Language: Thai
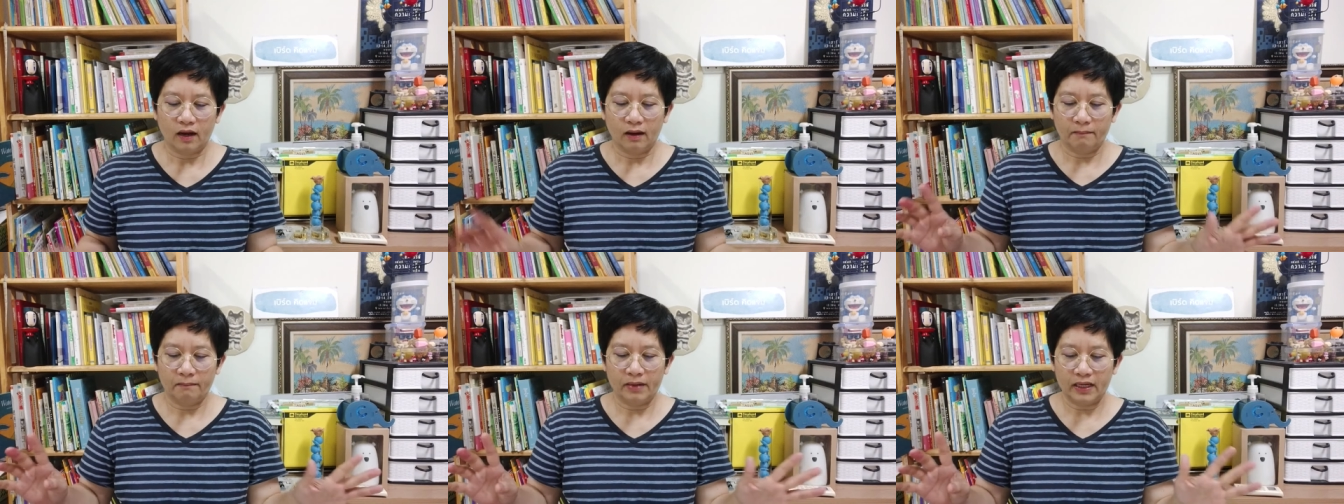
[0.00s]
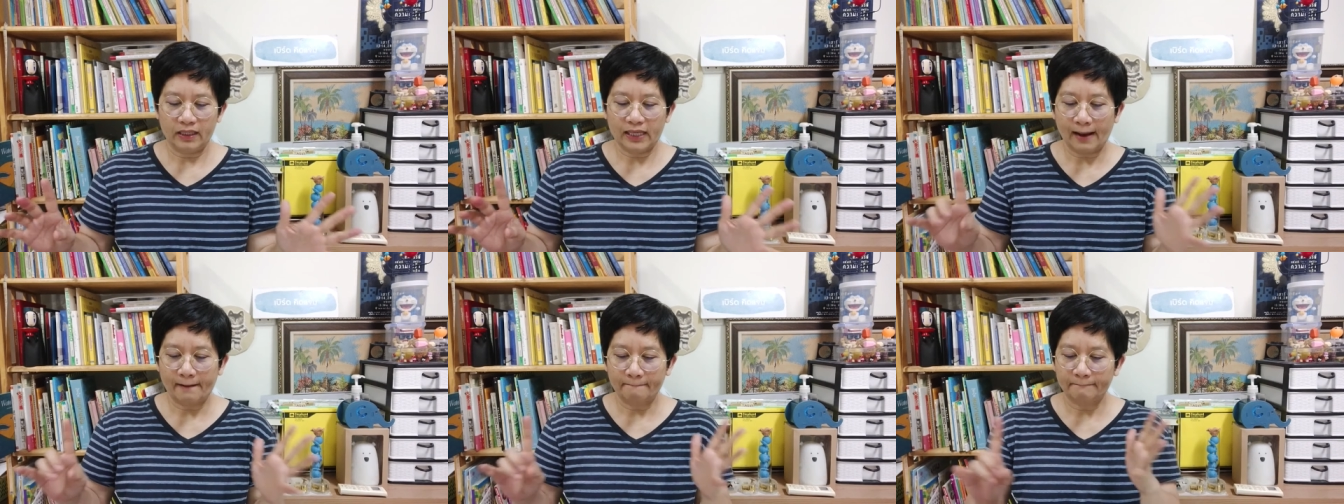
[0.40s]
มี
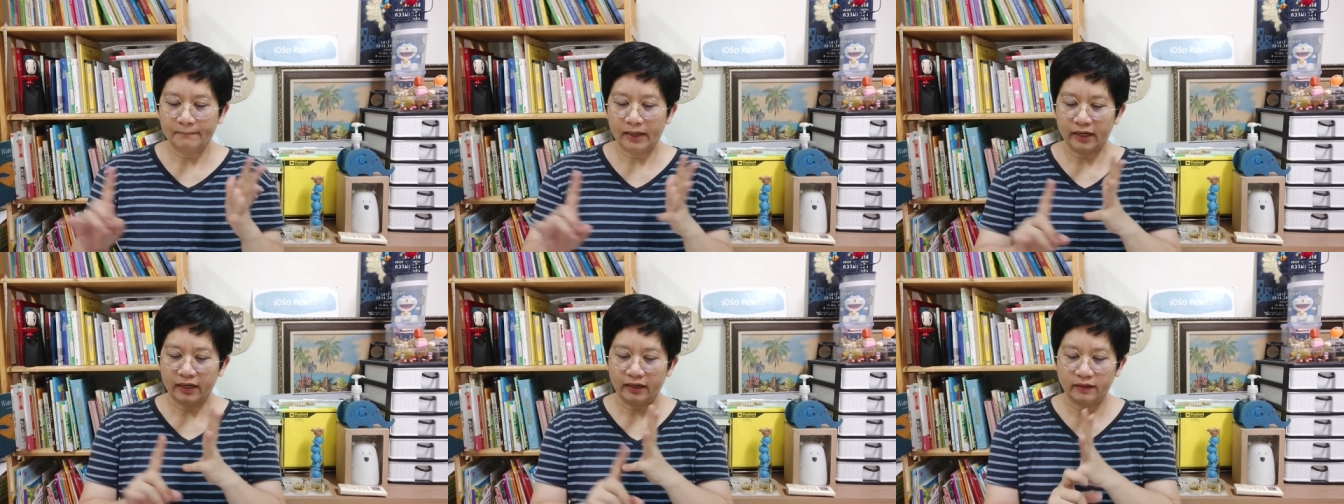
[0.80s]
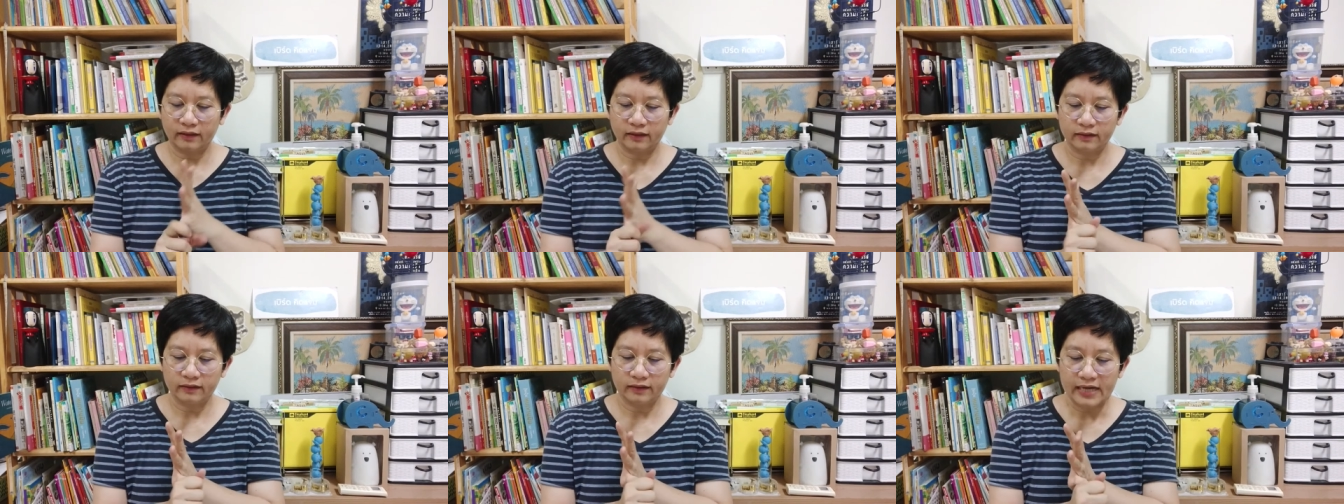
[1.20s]
ทำเป็น
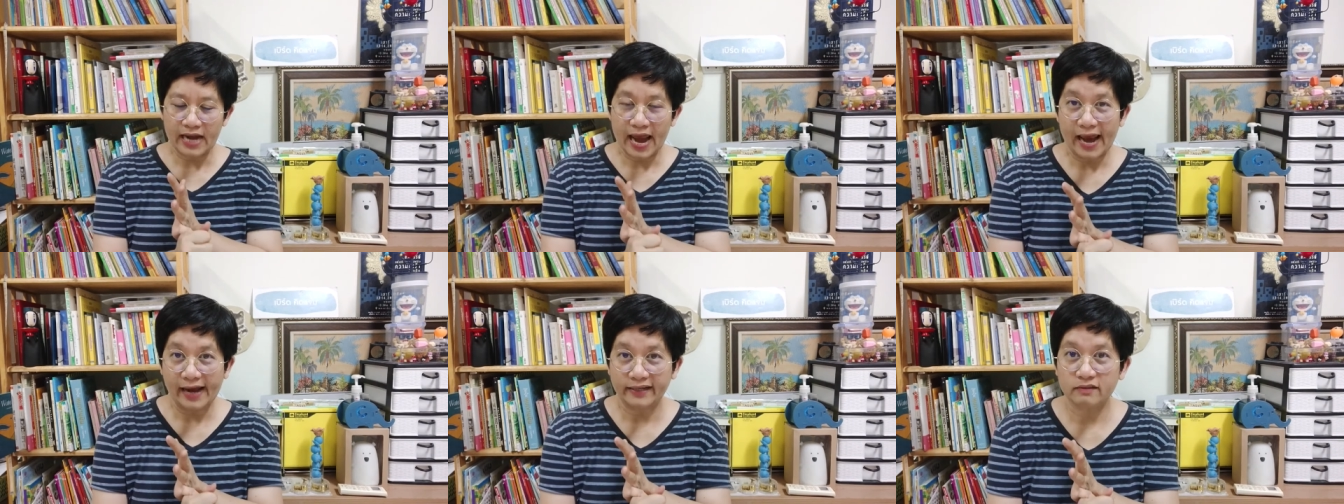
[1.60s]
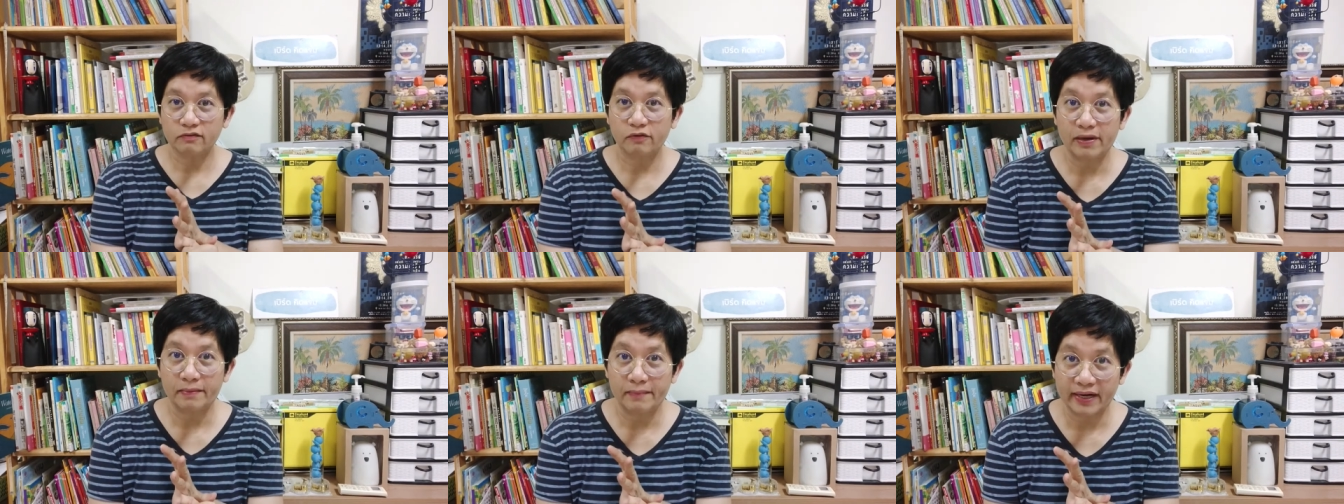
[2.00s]
Dance
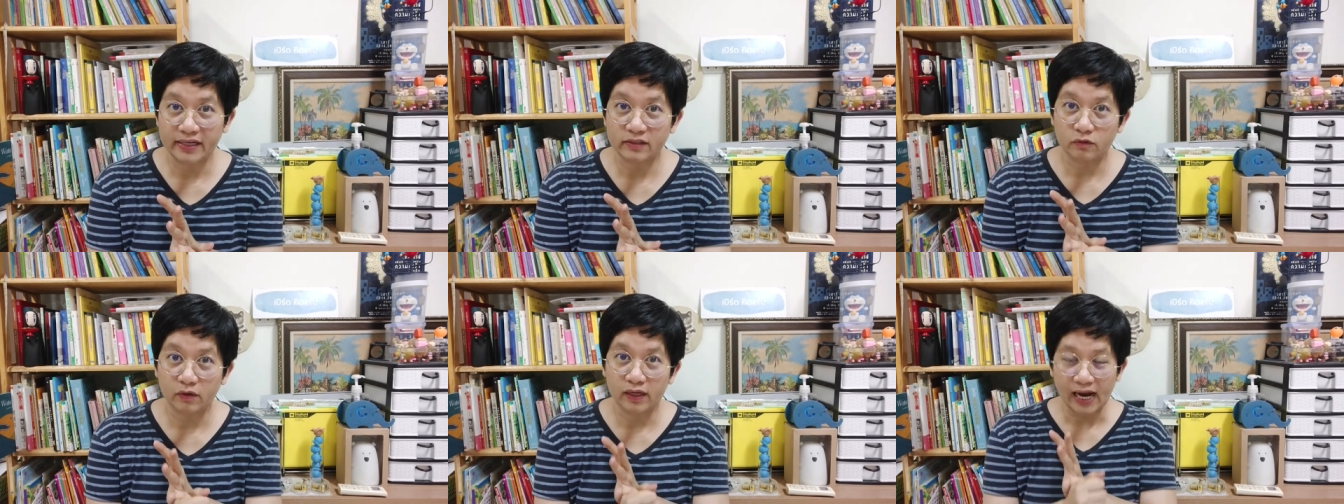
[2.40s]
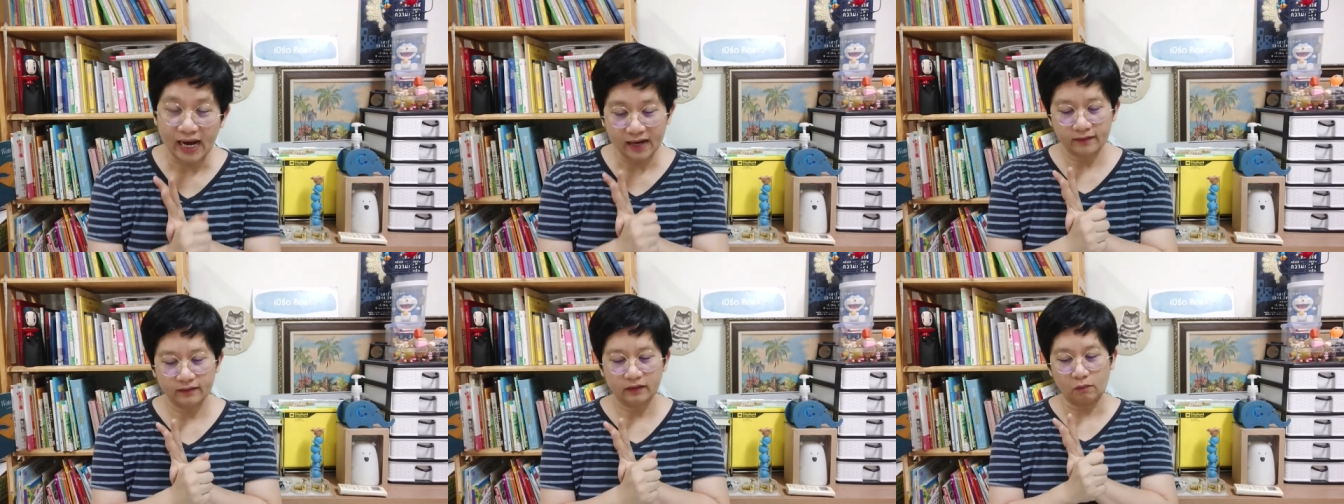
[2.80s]
Remix ด้วยนะ
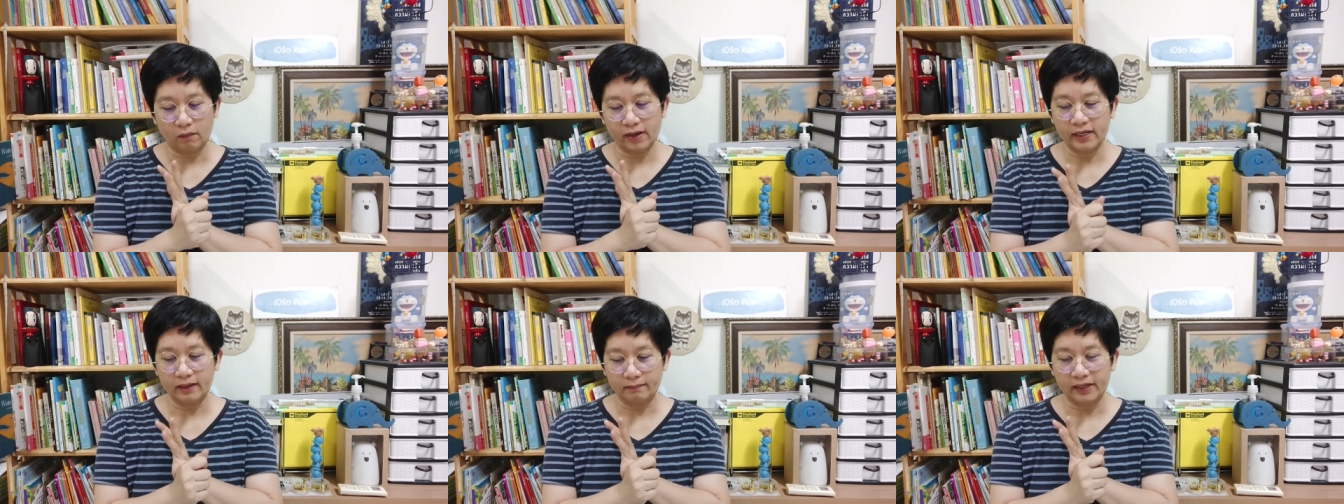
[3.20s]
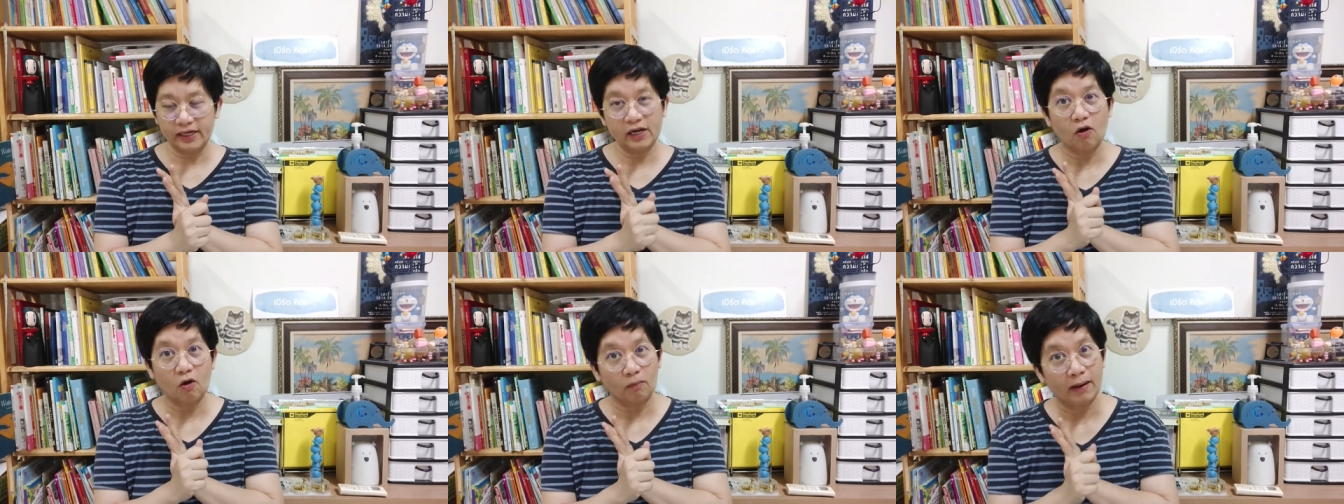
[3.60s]
แต่ว่ายังไม่ได้อ
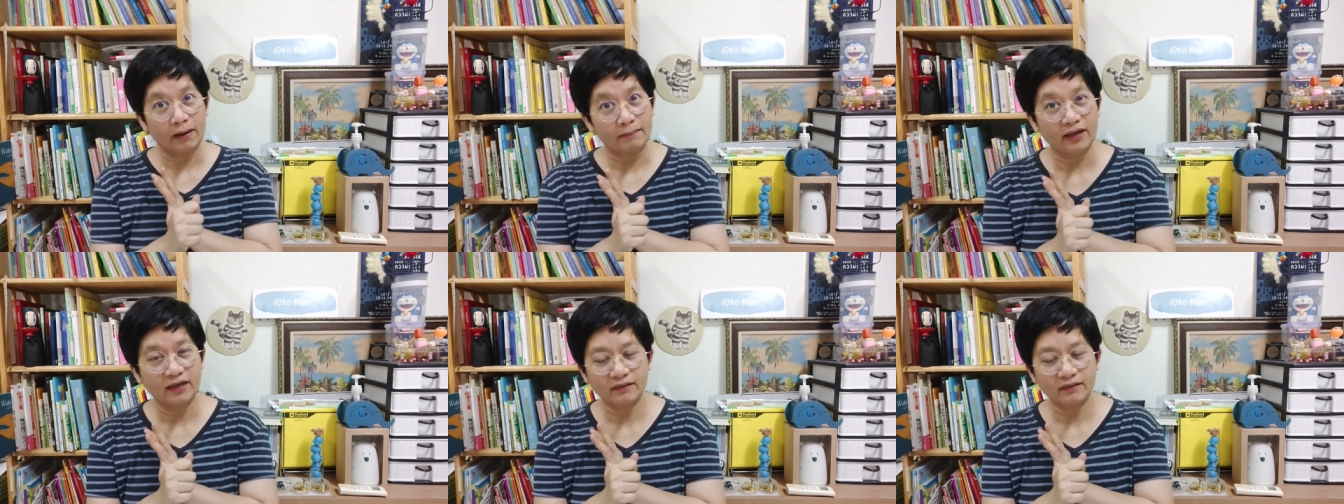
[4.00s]
อกมามั้ง